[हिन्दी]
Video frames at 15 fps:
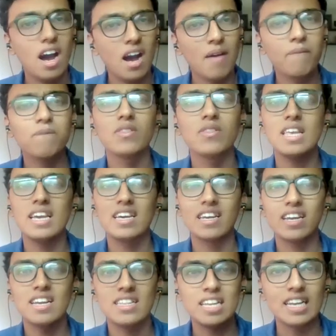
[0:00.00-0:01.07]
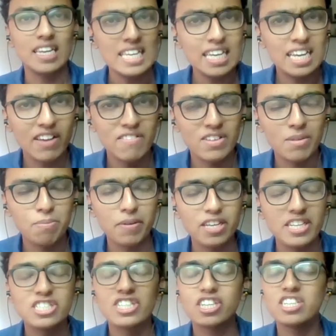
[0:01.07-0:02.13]
आप देख रहे थे लीग इलेवन
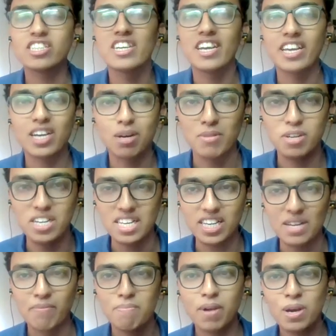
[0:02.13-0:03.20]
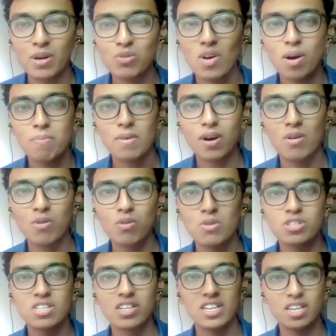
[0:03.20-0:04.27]
पे चर्चाए कबड्डी मैं हूँ आपका
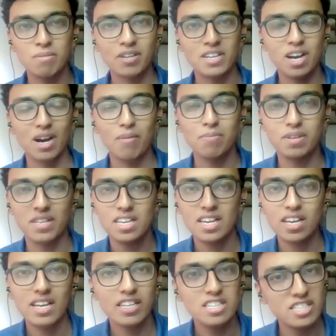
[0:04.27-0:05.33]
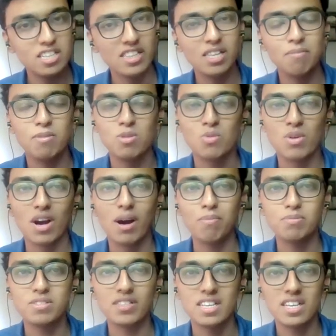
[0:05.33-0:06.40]
होस्ट नमन कापड़ी जल्दी मिलूंगा
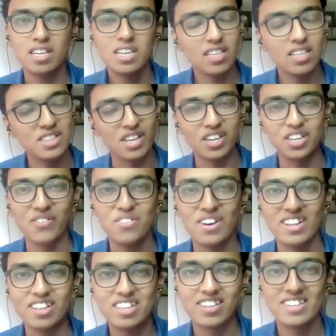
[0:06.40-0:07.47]
आपसे धन्यवाद